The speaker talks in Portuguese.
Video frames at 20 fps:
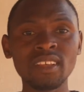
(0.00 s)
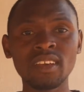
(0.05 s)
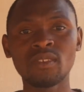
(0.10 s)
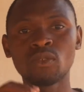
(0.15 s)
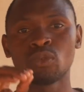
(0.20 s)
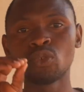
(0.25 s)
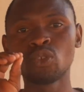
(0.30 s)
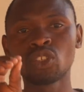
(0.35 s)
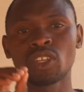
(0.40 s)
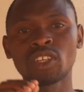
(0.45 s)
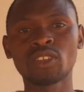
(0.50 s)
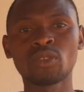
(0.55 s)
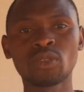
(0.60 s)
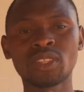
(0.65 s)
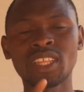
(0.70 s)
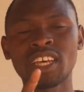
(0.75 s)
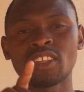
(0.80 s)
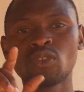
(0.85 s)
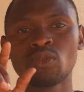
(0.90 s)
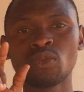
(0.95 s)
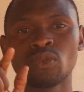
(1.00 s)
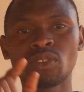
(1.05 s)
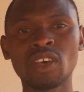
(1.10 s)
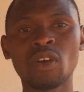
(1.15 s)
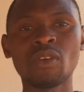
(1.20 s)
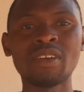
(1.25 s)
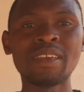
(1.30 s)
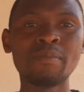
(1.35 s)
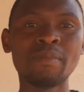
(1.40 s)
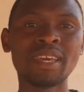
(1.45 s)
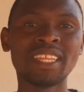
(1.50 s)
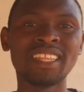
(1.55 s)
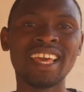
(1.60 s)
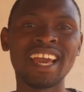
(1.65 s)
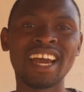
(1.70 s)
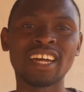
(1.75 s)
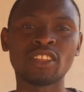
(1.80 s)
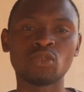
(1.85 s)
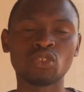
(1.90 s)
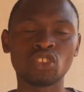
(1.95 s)
os resultados não são
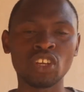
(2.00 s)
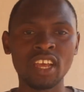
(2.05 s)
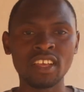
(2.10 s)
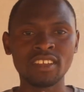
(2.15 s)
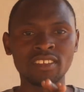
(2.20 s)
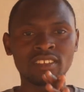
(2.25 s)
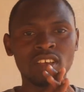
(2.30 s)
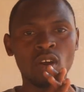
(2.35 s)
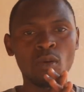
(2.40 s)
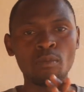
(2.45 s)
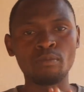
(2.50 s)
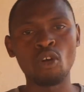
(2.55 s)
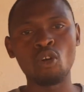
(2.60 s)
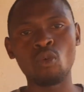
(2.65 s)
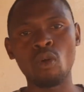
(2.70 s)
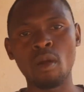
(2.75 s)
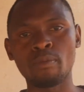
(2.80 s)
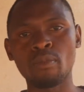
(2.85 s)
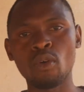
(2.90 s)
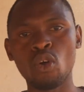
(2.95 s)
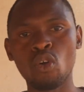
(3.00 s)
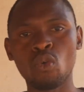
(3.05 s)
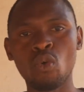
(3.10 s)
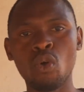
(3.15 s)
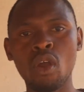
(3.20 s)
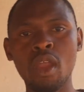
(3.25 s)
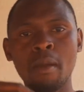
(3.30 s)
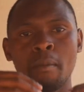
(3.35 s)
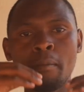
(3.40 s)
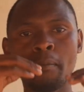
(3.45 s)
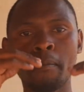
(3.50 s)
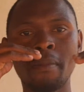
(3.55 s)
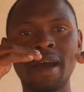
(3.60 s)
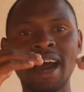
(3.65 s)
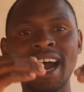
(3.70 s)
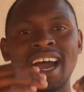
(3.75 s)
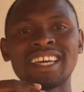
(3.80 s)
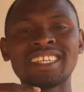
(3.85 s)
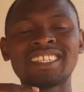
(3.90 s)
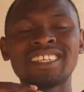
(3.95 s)
imediatos, são pouco a pouco,
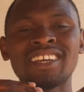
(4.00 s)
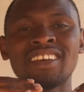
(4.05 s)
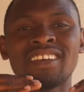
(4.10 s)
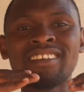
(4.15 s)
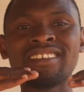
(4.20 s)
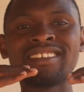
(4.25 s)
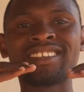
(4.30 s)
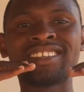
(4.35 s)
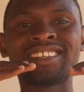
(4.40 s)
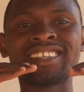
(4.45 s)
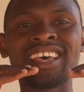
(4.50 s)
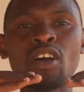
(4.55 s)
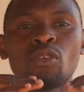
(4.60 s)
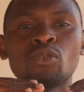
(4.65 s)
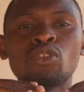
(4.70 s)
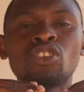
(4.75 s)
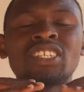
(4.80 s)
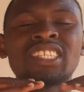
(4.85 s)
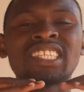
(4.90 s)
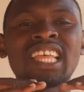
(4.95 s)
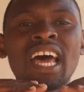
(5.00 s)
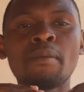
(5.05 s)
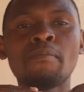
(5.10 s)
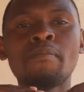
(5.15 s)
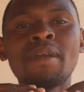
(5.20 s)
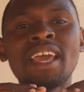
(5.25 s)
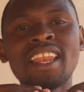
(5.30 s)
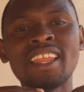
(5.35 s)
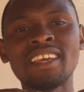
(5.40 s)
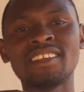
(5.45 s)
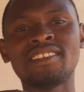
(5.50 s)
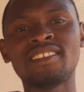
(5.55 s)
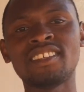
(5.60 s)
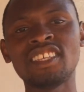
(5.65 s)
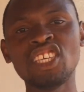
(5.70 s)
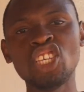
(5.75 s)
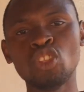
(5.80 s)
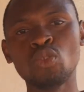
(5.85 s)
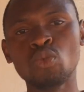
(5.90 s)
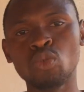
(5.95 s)
mas são
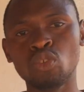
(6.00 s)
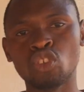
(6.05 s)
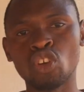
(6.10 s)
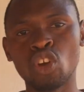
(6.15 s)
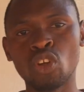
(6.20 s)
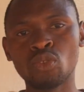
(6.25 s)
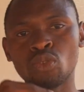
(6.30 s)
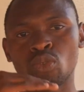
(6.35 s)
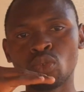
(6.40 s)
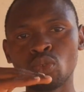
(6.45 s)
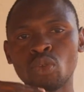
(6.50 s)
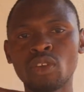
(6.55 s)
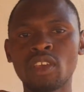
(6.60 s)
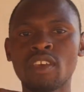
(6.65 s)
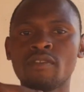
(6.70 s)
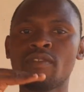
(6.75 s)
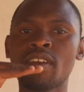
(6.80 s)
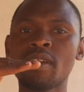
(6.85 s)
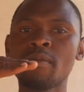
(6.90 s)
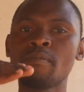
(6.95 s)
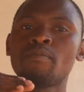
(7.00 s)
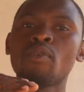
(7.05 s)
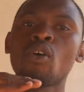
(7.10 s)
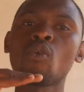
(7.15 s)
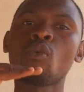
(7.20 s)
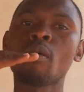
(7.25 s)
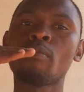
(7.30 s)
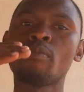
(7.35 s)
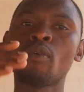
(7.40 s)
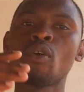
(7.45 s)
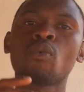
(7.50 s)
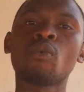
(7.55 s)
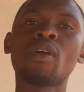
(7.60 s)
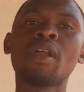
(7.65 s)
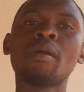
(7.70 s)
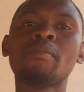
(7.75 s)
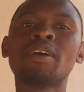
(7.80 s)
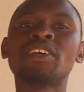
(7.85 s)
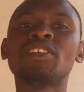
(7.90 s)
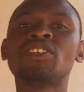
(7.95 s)
estabelecidos tudo que vem pouco a pouco é
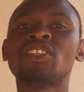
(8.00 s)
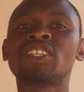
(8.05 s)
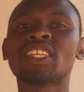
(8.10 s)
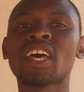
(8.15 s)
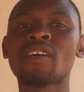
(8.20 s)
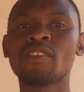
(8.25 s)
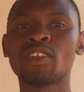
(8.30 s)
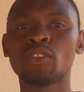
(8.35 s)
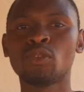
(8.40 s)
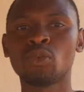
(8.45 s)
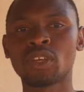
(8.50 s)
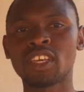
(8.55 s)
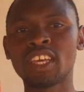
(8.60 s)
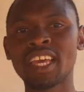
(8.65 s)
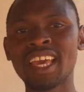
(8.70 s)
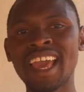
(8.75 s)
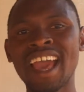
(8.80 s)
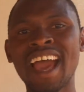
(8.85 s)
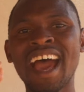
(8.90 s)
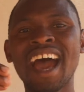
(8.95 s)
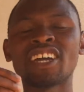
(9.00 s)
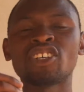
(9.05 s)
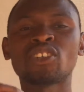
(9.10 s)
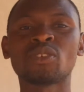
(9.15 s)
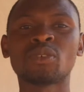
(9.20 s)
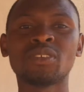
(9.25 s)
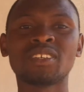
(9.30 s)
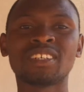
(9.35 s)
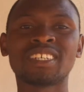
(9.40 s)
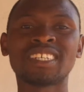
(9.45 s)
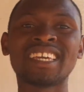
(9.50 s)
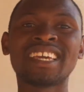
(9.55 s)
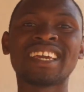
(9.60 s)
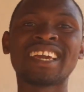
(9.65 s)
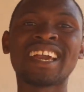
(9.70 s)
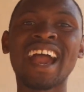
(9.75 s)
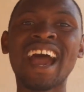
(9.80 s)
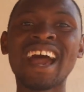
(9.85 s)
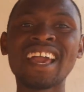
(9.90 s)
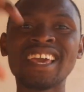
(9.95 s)
mais estável do que as coisas que
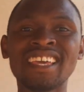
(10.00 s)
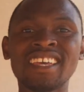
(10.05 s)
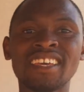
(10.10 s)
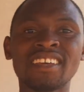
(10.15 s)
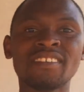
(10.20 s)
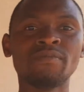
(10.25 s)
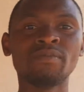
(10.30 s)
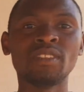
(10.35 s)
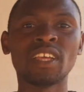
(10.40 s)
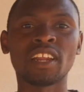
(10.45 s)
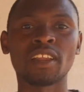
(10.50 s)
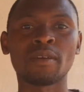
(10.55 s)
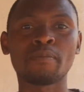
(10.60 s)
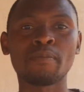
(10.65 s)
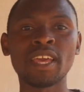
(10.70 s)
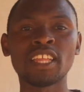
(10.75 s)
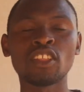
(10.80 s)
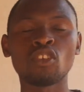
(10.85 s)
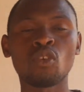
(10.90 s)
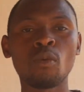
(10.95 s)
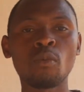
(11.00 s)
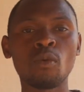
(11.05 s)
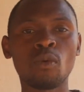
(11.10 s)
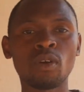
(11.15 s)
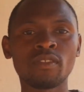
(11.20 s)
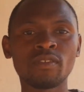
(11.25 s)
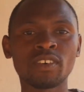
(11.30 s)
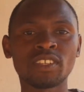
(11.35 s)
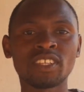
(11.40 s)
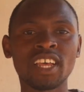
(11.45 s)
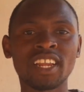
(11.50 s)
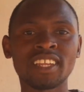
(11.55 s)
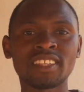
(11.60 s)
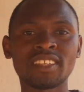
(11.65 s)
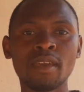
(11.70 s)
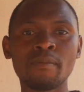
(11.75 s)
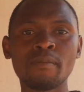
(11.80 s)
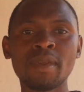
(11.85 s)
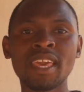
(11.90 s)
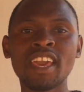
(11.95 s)
caem de repente, como quando você
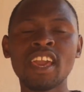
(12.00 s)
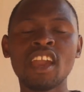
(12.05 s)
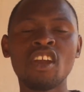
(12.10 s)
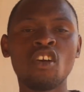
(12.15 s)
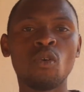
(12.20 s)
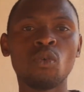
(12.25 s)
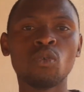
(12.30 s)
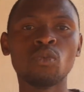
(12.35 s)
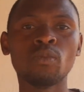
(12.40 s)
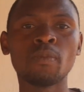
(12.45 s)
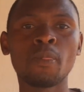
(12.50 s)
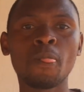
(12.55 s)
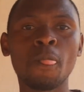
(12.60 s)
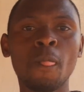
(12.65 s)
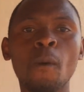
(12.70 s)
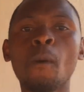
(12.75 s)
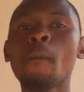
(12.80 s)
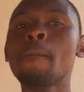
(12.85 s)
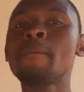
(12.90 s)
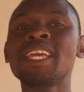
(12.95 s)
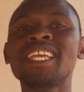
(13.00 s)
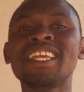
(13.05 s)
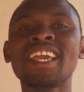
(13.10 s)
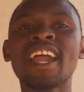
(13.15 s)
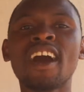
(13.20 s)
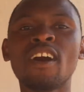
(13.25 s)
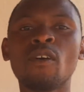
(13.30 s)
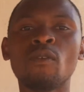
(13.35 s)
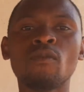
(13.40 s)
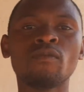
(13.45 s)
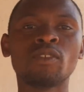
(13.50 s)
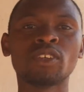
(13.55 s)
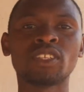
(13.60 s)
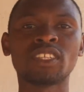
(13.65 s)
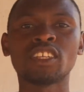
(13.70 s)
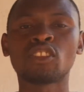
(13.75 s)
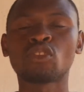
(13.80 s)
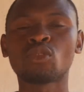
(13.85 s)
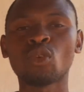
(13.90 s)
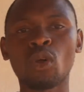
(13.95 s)
recebe um, um milhão, você
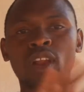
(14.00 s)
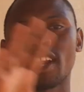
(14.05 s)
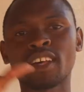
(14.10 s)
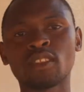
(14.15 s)
torra